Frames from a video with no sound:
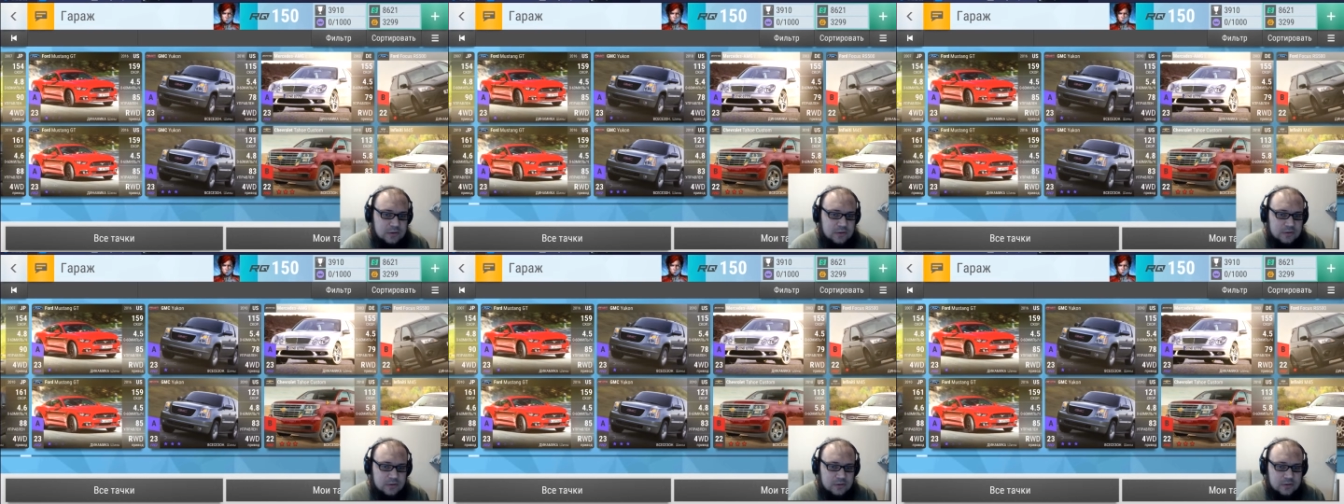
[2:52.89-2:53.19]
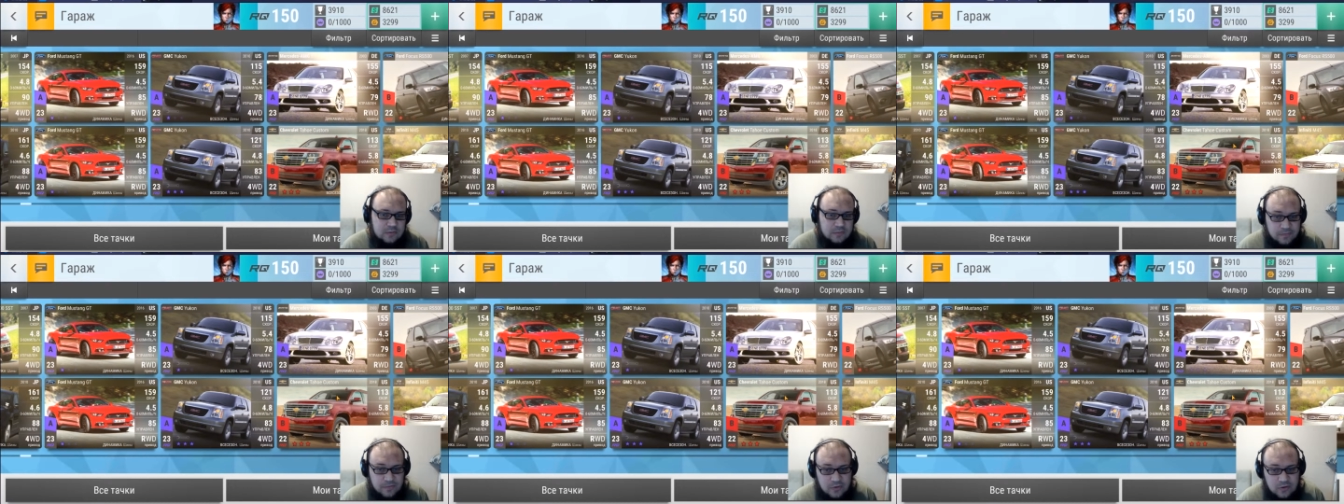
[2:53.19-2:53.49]

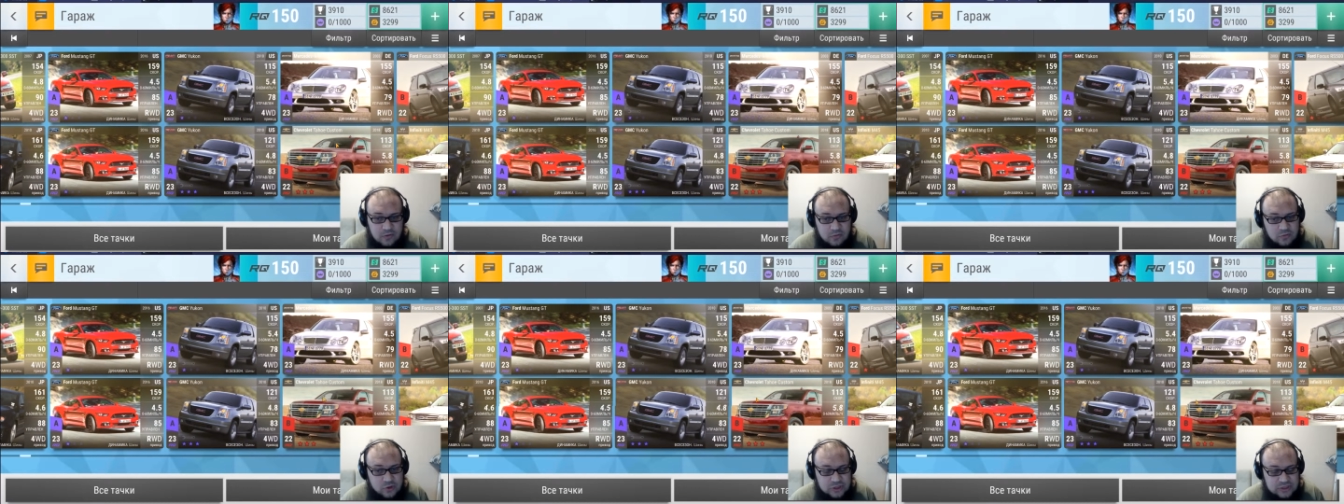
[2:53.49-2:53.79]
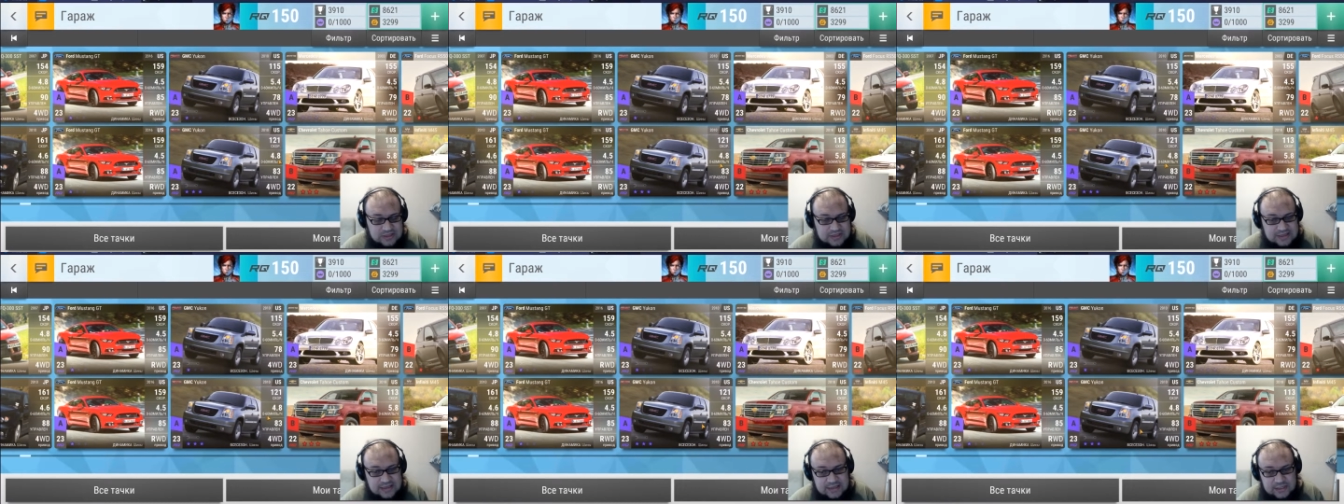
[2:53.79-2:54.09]
А, ну, можно
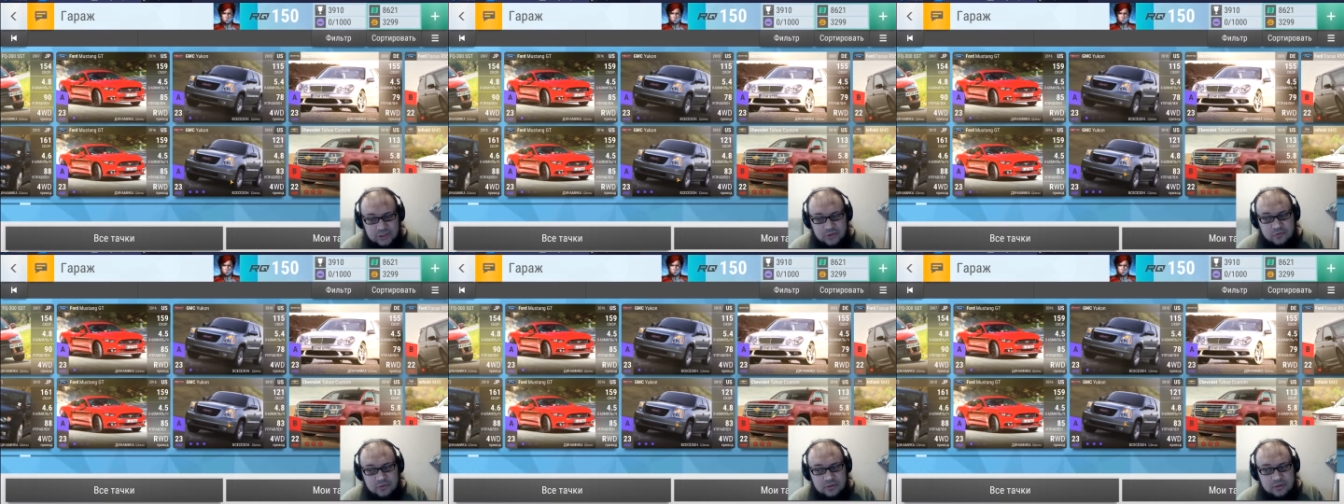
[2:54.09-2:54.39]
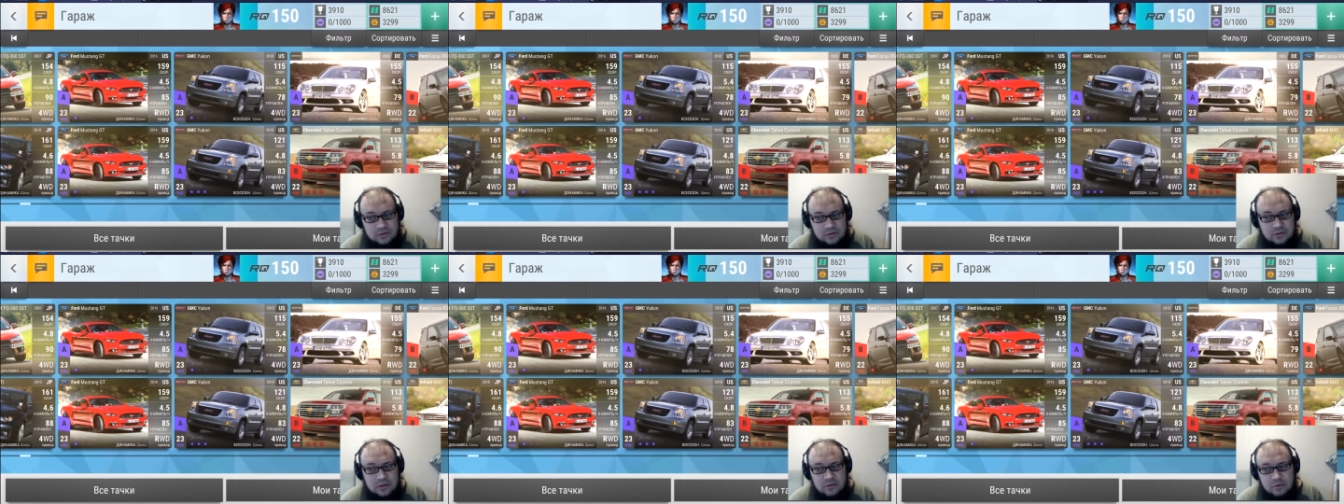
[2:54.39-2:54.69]
сказать, что
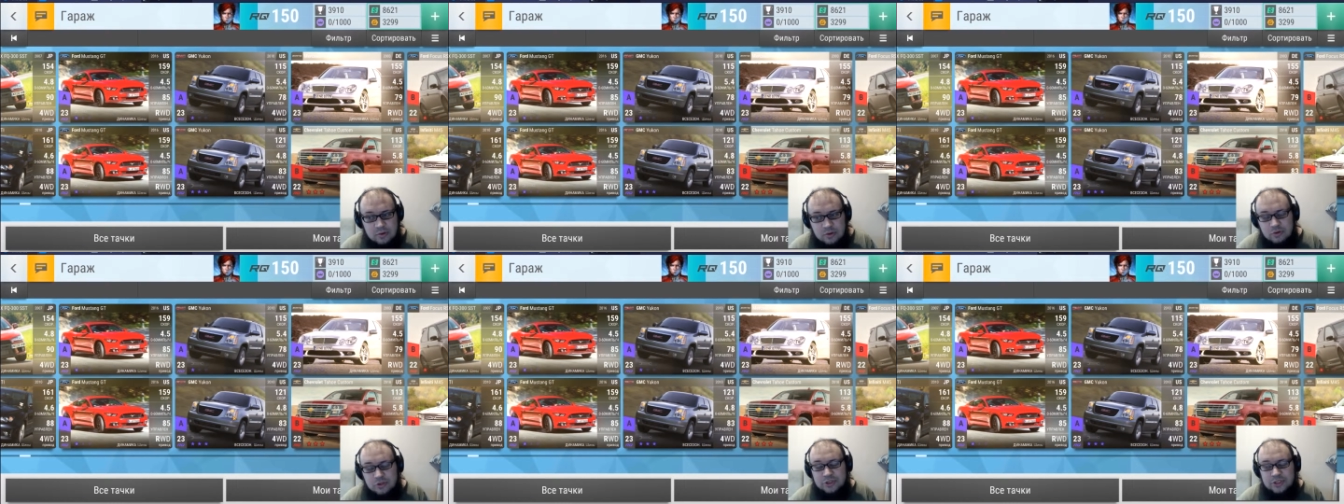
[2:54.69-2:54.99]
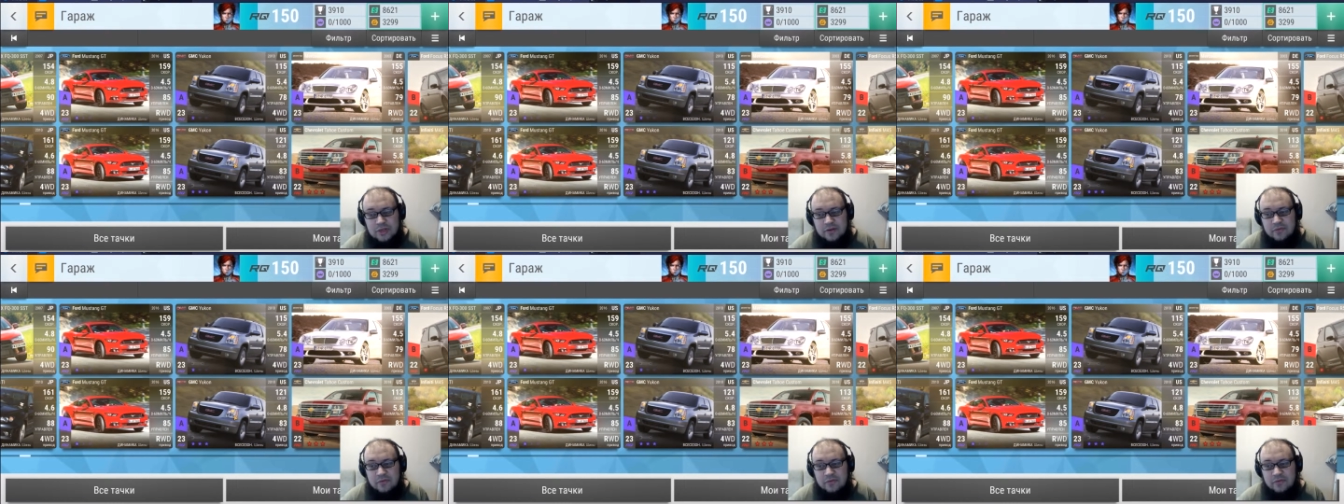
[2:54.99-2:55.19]
вот немножко